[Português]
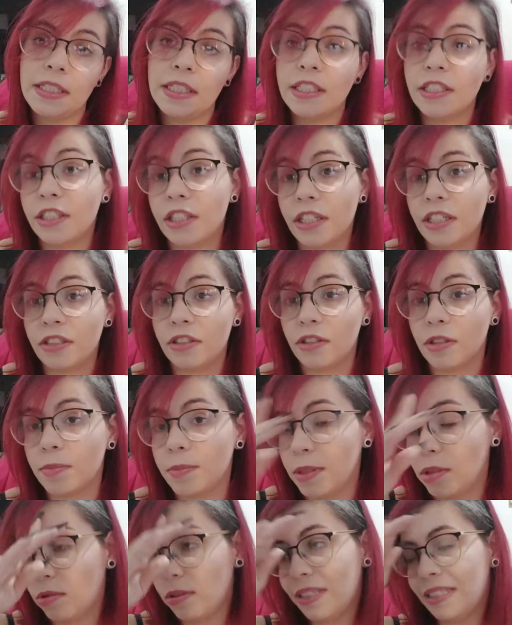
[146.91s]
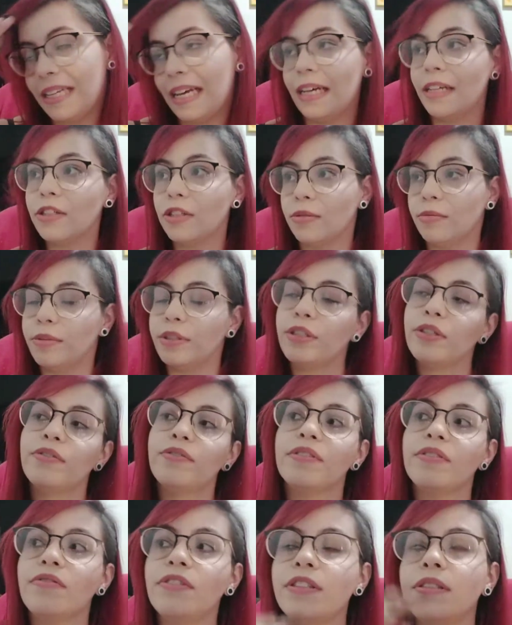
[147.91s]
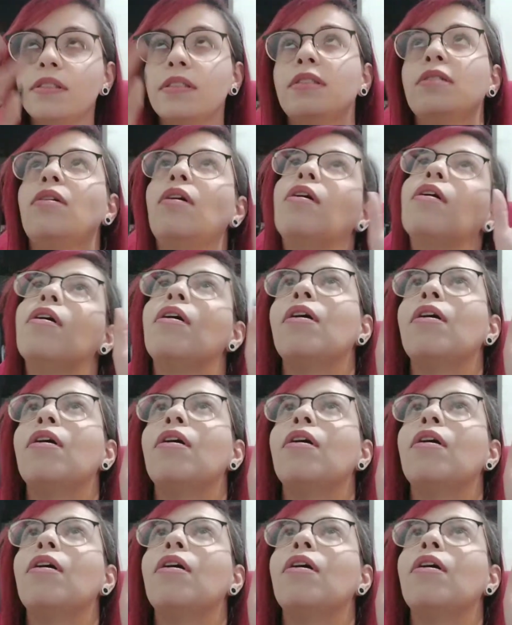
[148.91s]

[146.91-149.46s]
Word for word: Gente, as pessoas acham que eu vivo assim, ó,